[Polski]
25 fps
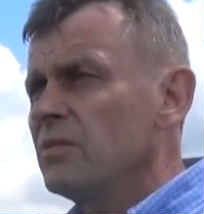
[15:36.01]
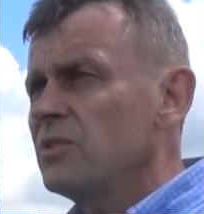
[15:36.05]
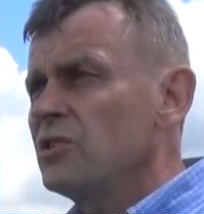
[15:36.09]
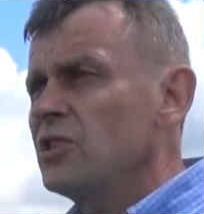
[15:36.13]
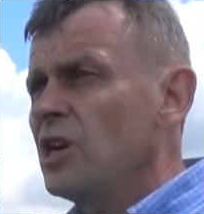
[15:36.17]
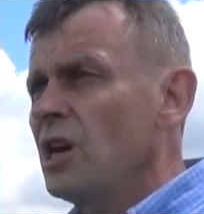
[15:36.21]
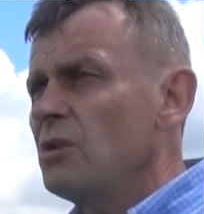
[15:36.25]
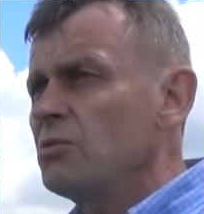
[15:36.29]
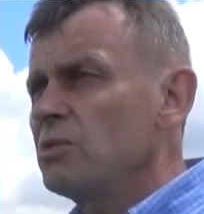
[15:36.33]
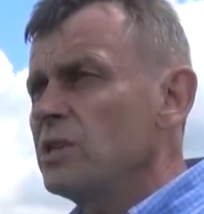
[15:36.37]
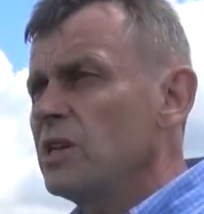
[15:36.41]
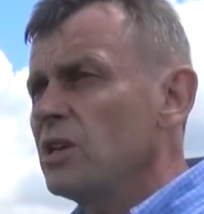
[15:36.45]

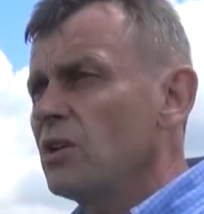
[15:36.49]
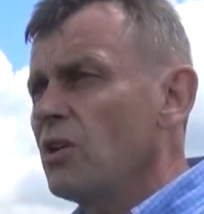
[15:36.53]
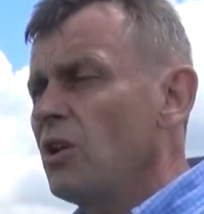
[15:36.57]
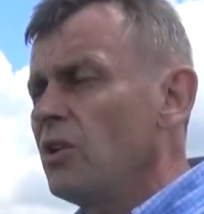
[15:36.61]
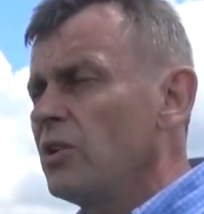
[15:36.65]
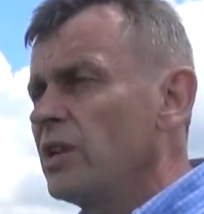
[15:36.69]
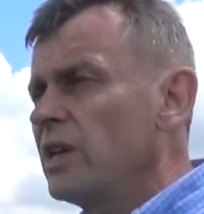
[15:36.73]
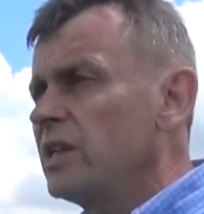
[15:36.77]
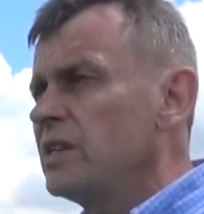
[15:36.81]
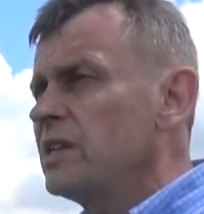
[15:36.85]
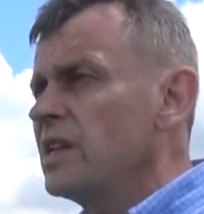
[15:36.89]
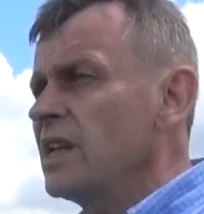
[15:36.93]
działki
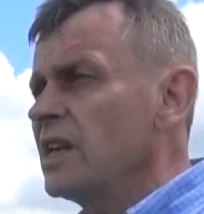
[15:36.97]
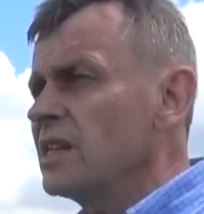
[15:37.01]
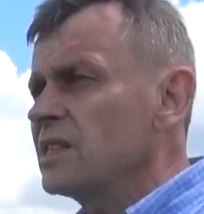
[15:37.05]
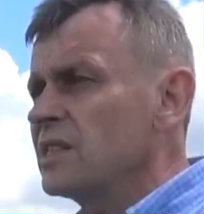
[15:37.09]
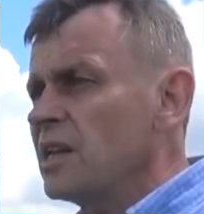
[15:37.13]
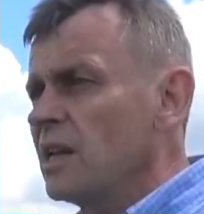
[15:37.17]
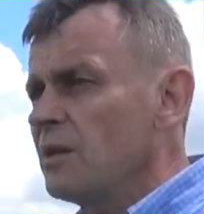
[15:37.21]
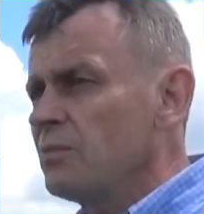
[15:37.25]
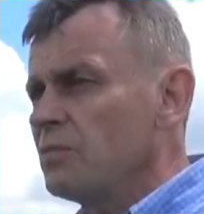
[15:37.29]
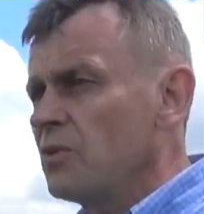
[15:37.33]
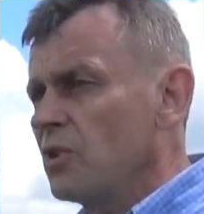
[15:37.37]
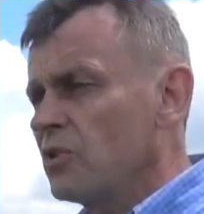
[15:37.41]
rolnej na
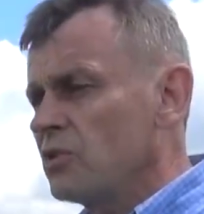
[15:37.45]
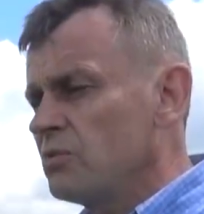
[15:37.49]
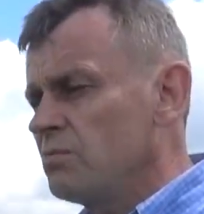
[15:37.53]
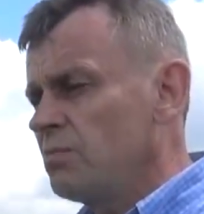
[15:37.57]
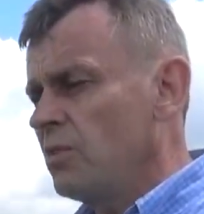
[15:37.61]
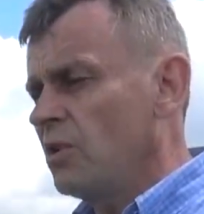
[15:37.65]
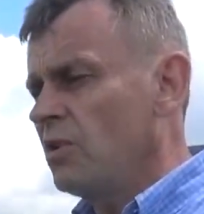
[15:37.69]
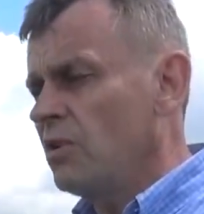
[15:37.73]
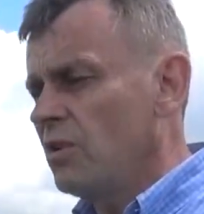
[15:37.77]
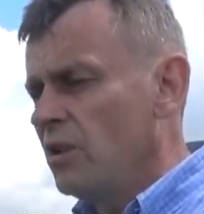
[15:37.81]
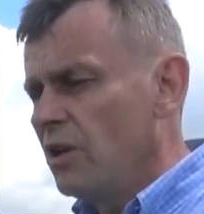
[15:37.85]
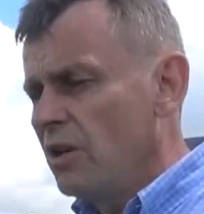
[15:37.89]
zewnątrz,
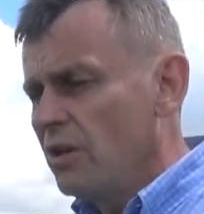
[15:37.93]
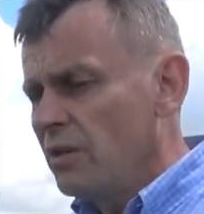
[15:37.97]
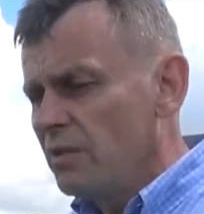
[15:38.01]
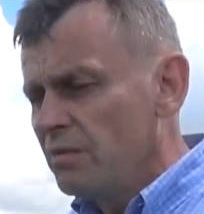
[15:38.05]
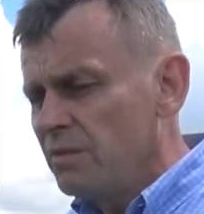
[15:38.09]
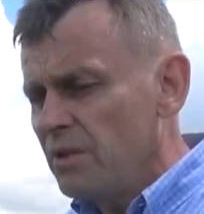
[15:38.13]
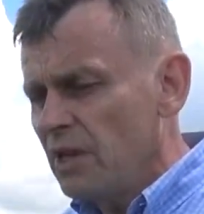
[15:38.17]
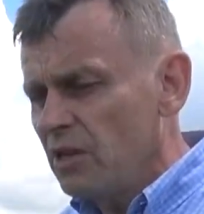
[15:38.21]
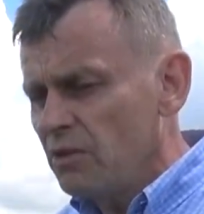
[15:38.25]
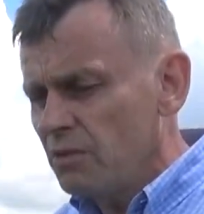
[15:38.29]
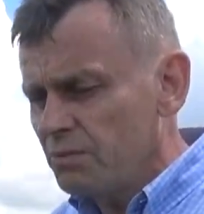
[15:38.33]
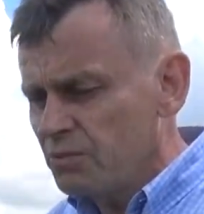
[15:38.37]
bo
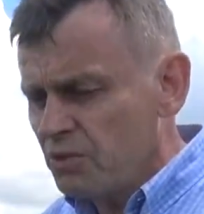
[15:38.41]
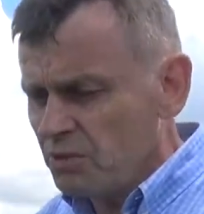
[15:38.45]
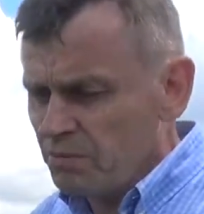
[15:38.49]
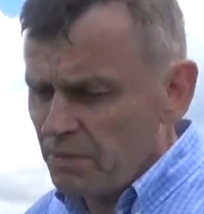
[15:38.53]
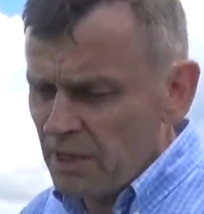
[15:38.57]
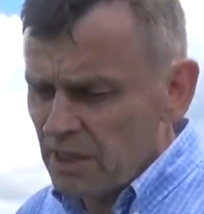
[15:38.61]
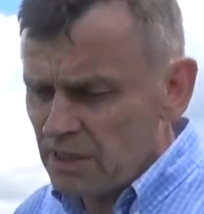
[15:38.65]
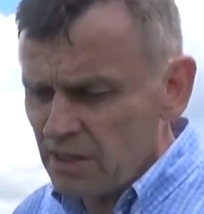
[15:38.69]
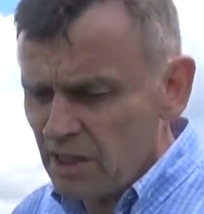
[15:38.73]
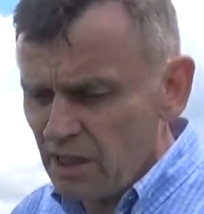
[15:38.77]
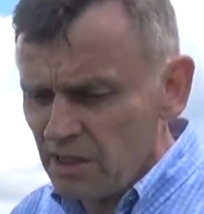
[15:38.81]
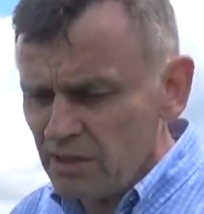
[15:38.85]
w wielu
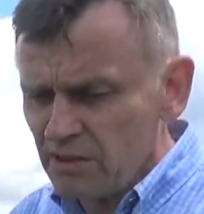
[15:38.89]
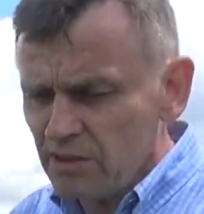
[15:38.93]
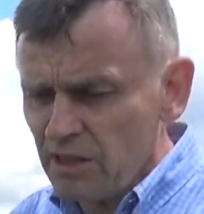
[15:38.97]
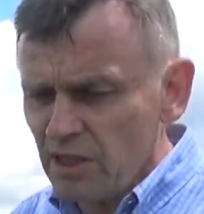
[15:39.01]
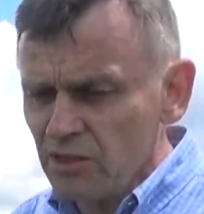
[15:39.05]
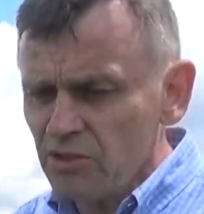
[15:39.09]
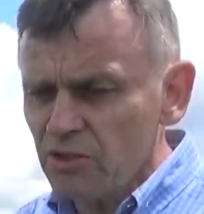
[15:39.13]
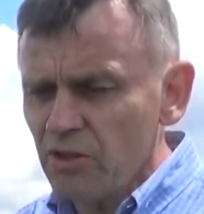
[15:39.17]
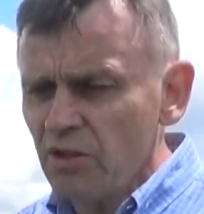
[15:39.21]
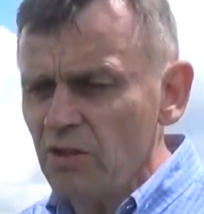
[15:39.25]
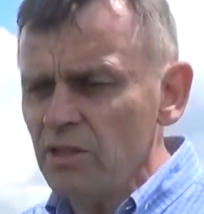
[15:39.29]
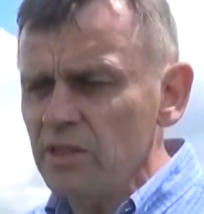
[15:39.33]
przypadkach
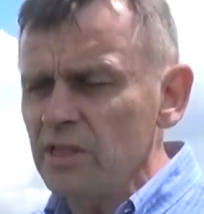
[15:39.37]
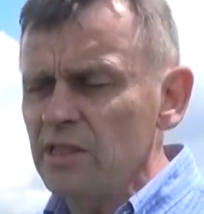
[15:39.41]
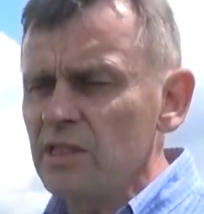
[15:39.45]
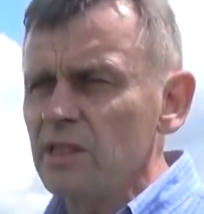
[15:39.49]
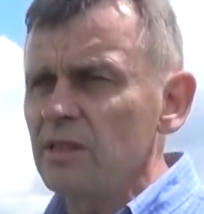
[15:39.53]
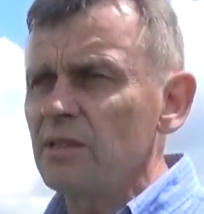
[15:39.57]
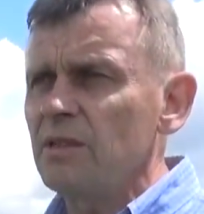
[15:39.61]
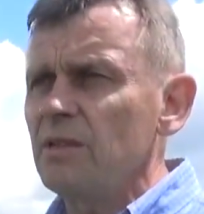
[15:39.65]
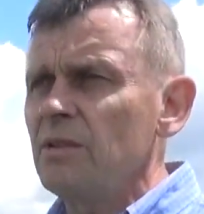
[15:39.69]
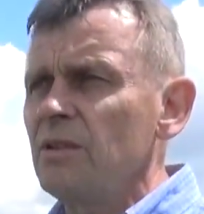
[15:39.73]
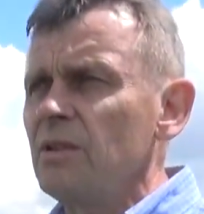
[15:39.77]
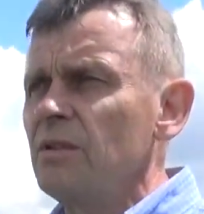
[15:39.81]
też
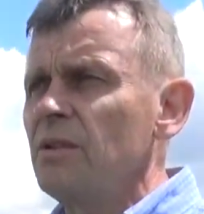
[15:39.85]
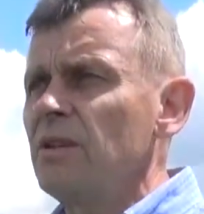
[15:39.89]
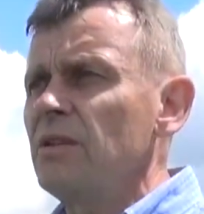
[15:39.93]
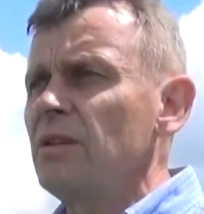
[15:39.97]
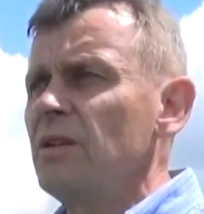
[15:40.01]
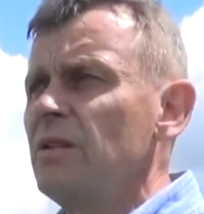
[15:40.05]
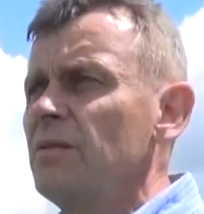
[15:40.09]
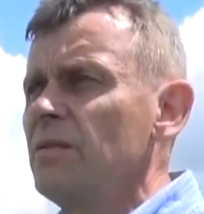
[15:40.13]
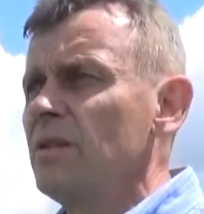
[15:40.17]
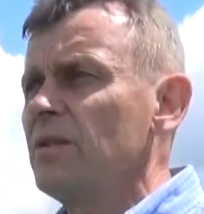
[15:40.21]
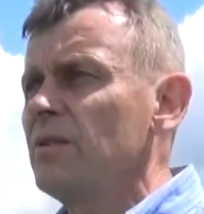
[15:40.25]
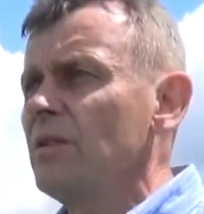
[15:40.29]
rolnicy
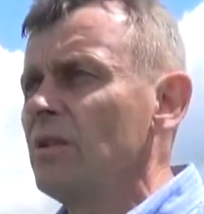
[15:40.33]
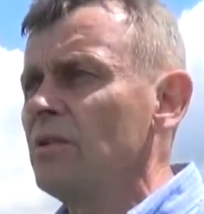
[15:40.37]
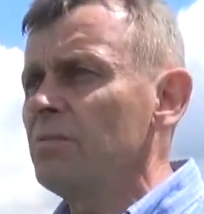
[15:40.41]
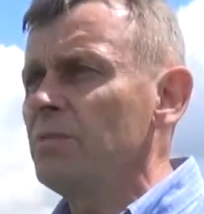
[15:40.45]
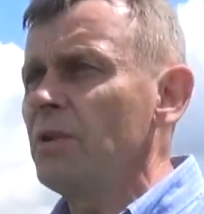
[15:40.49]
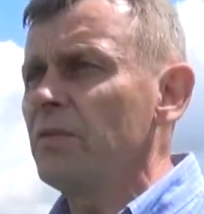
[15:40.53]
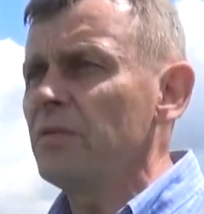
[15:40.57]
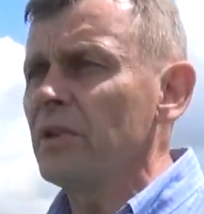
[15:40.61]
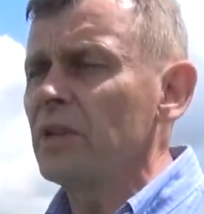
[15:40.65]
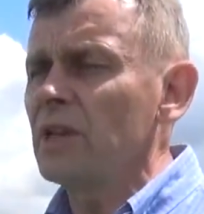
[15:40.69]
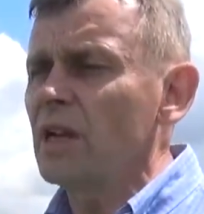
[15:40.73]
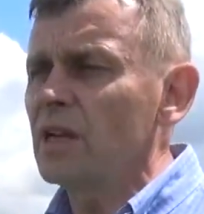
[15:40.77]
e,
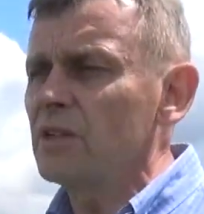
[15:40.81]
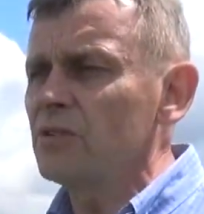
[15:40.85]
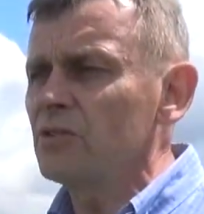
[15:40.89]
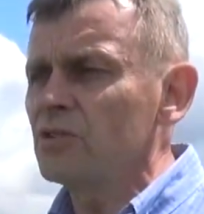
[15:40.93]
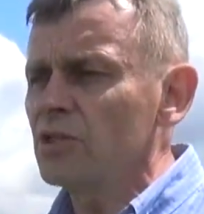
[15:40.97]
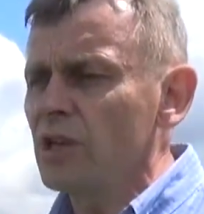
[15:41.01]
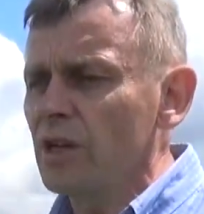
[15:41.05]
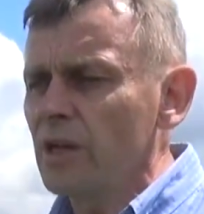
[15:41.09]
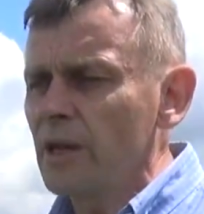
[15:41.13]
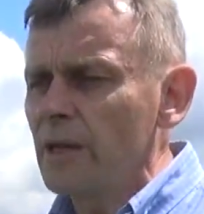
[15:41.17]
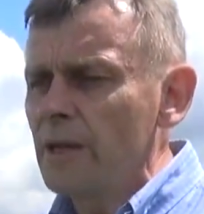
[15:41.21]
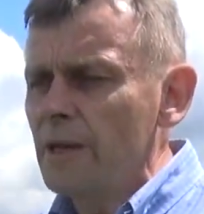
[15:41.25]
opowiadali,
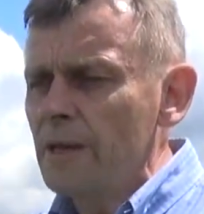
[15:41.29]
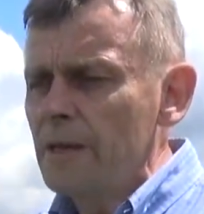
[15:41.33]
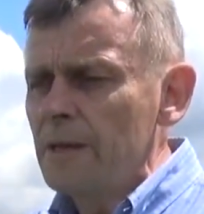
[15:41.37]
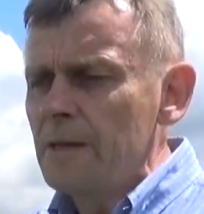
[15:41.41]
że